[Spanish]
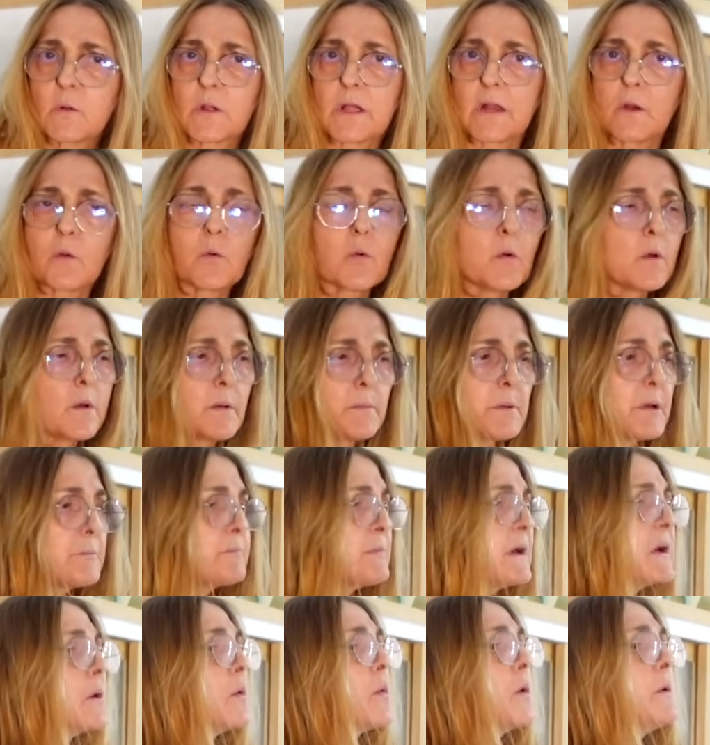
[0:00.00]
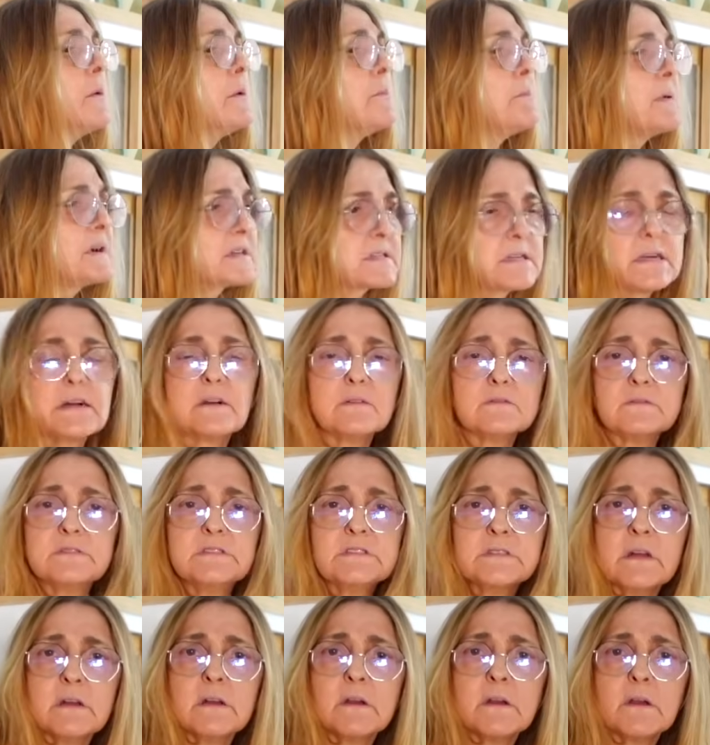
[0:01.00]
Que el jueves, el jueves pasado
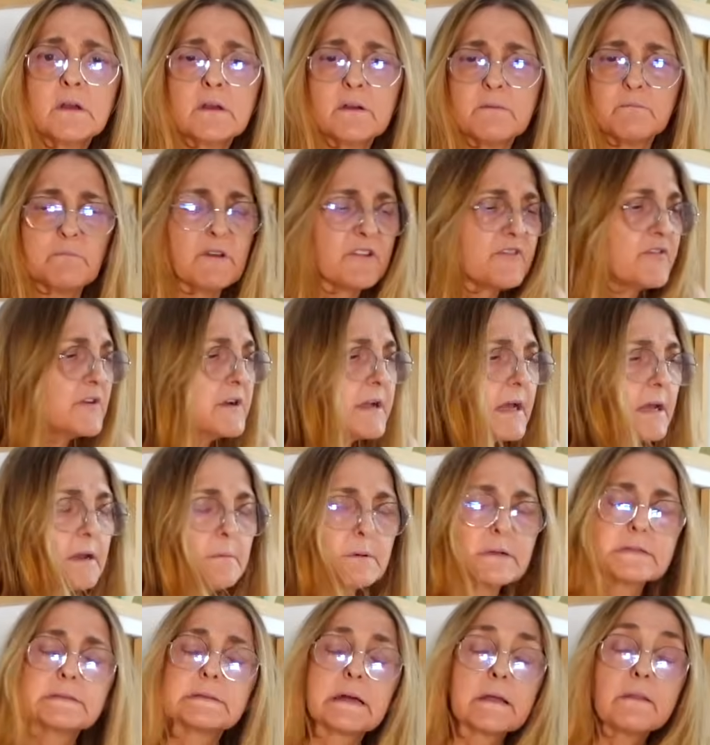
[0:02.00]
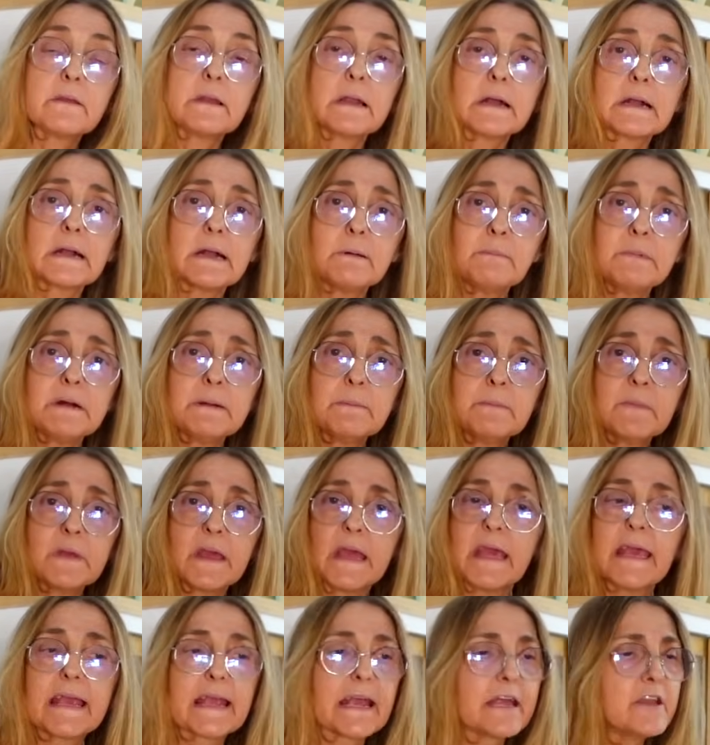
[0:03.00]
me fui a levantar de la cama
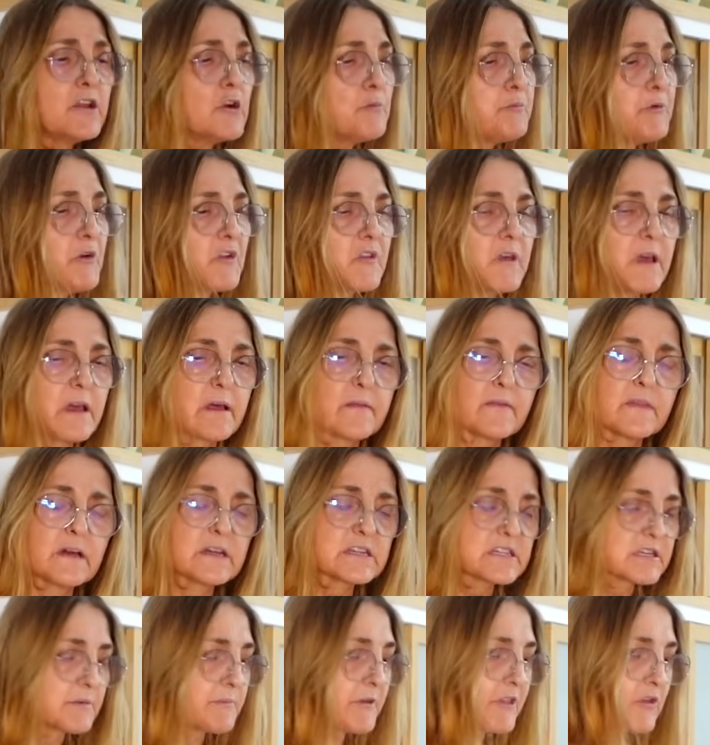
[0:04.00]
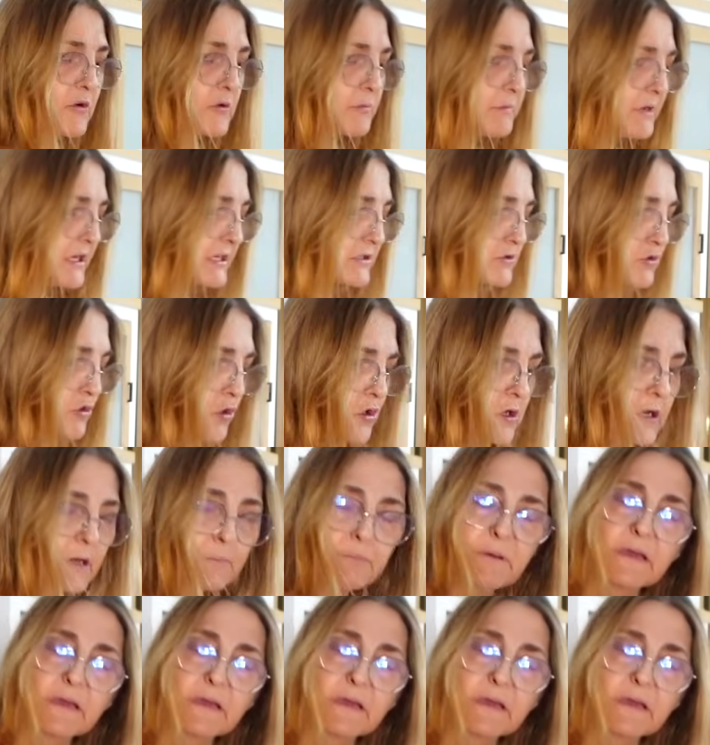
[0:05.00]
y que no podía andar, se me dormía toda la